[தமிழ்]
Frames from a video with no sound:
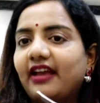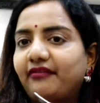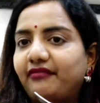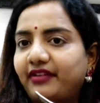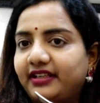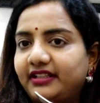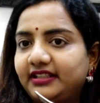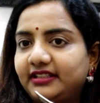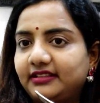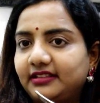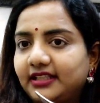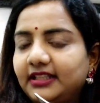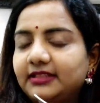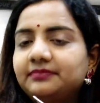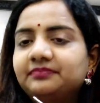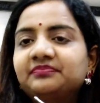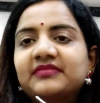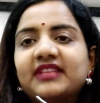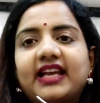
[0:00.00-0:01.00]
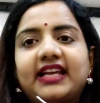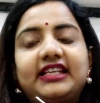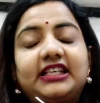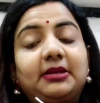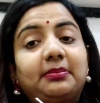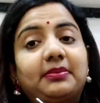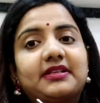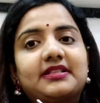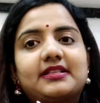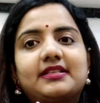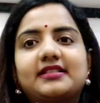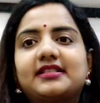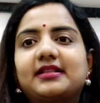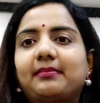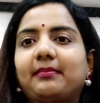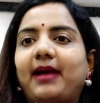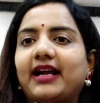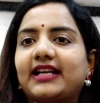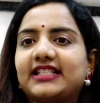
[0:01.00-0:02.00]
எஃபெக்ட் இதில் எயிட்டி பர்சன்ட்
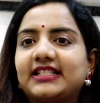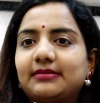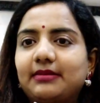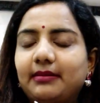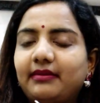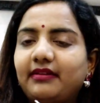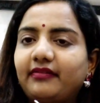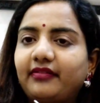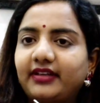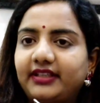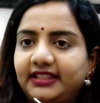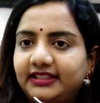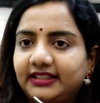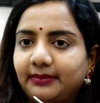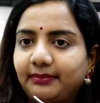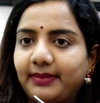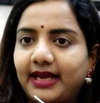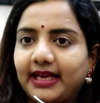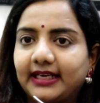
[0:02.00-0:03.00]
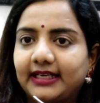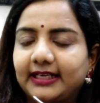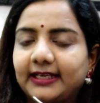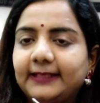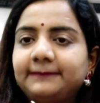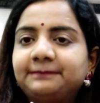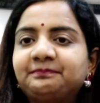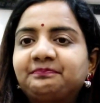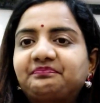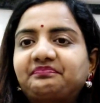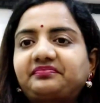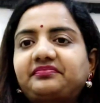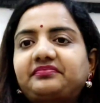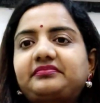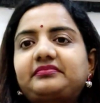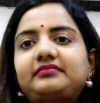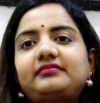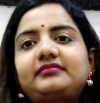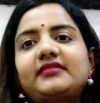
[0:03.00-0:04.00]
இஸ் த மேக்ஸிமம் எஃபெக்ட் இந்த பேக்கில்
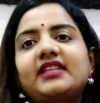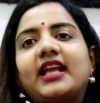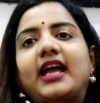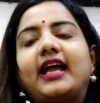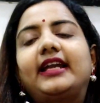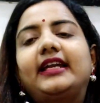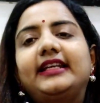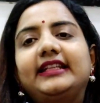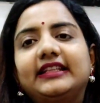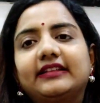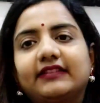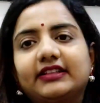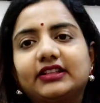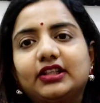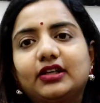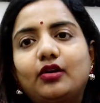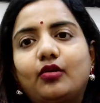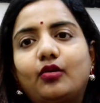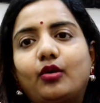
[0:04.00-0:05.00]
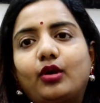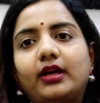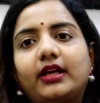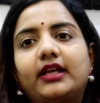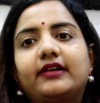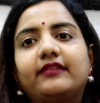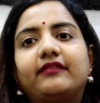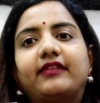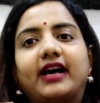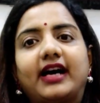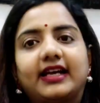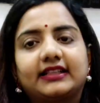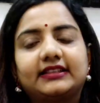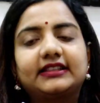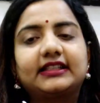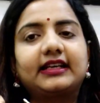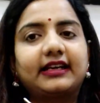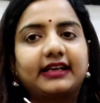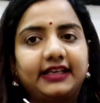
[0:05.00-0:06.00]
அண்ட் இதை வந்து ஒரு
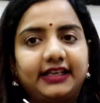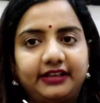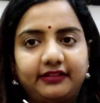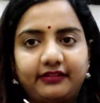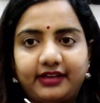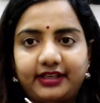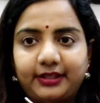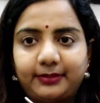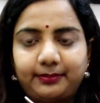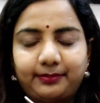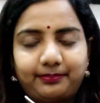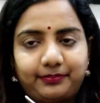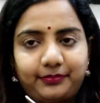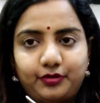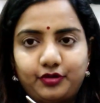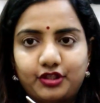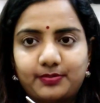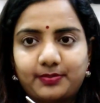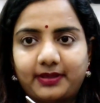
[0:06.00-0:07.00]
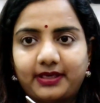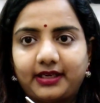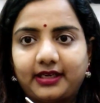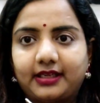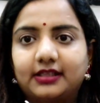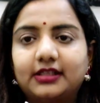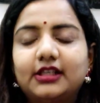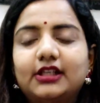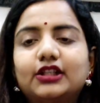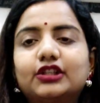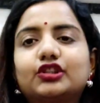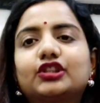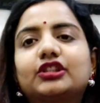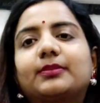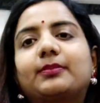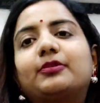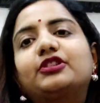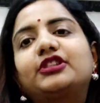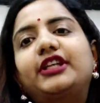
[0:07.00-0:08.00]
வாரத்துக்கு ரெண்டு வாட்டி யூஸ் பண்ணலாம் ஸோ
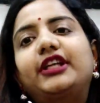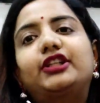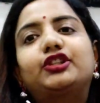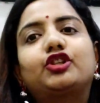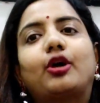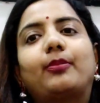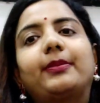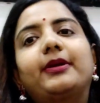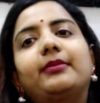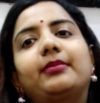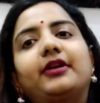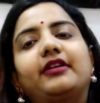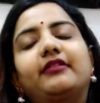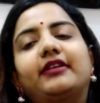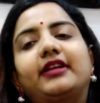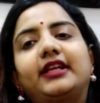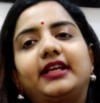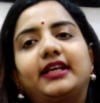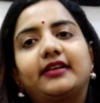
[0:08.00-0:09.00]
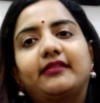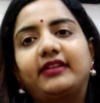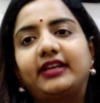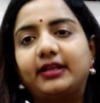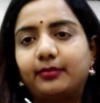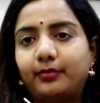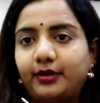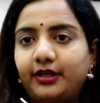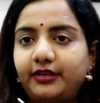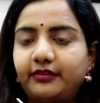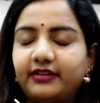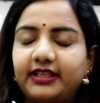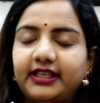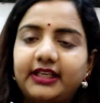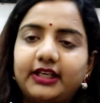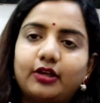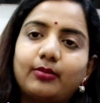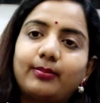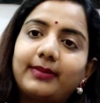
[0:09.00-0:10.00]
சப்போஸ் நீங்கள் ஷாப்பிங் போயிட்டு வரீங்க வெளில போயிட்டு
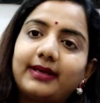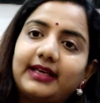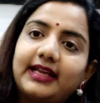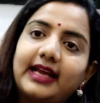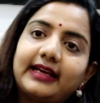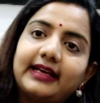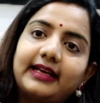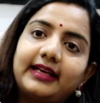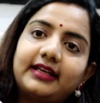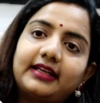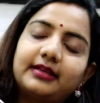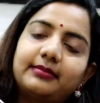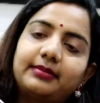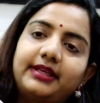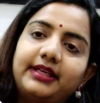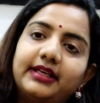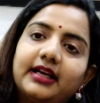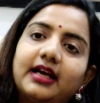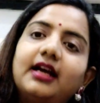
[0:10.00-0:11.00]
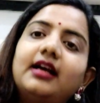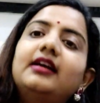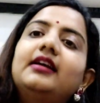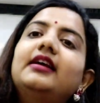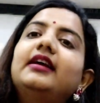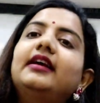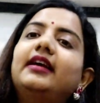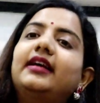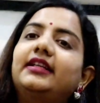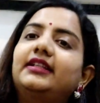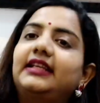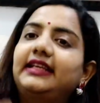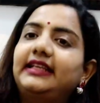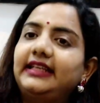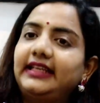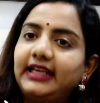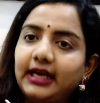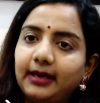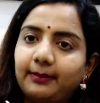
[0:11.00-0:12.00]
வரீங்க ரொம்ப டேன் ஆயிருக்கு அப்படின்னா இதை
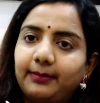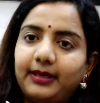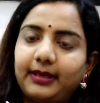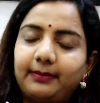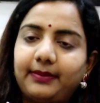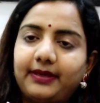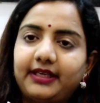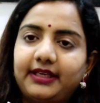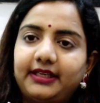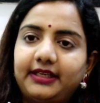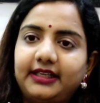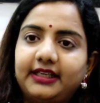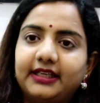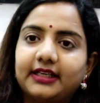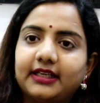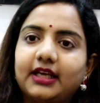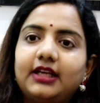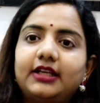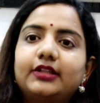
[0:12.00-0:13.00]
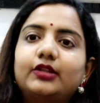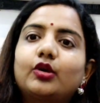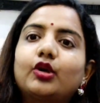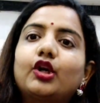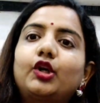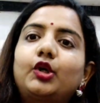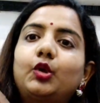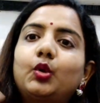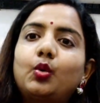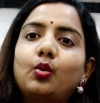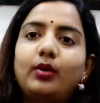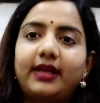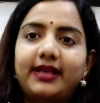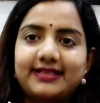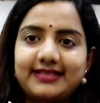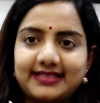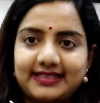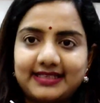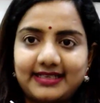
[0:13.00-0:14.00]
இன்னைக்கு அப்ளை பண்ணிட்டீங்கன்னா இதோட டூ
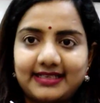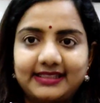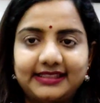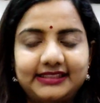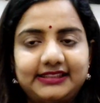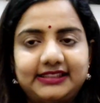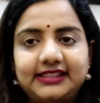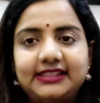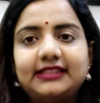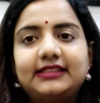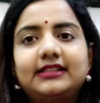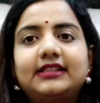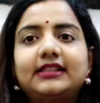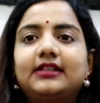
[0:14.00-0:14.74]
டேஸ் கழிச்சு